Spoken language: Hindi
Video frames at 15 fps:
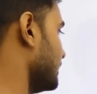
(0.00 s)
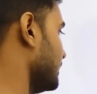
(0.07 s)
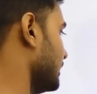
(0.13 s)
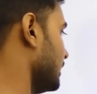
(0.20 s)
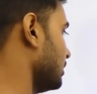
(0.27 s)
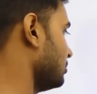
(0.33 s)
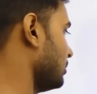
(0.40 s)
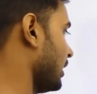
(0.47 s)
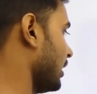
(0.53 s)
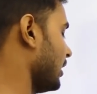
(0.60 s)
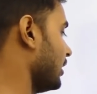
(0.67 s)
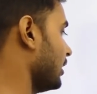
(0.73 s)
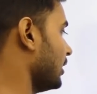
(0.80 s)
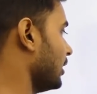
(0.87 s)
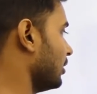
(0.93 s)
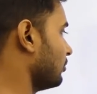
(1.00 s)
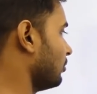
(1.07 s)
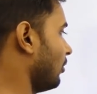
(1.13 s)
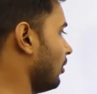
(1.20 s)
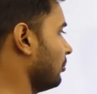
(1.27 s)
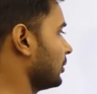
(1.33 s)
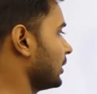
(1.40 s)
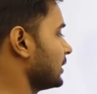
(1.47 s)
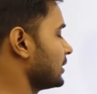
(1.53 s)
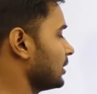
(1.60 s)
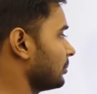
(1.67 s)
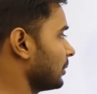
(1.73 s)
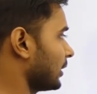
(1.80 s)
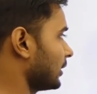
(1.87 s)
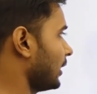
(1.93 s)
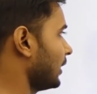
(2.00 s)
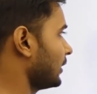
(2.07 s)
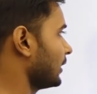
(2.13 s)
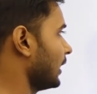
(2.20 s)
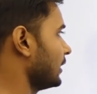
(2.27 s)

दिए हुए हैं फॉर्म कैसे भरना है क्या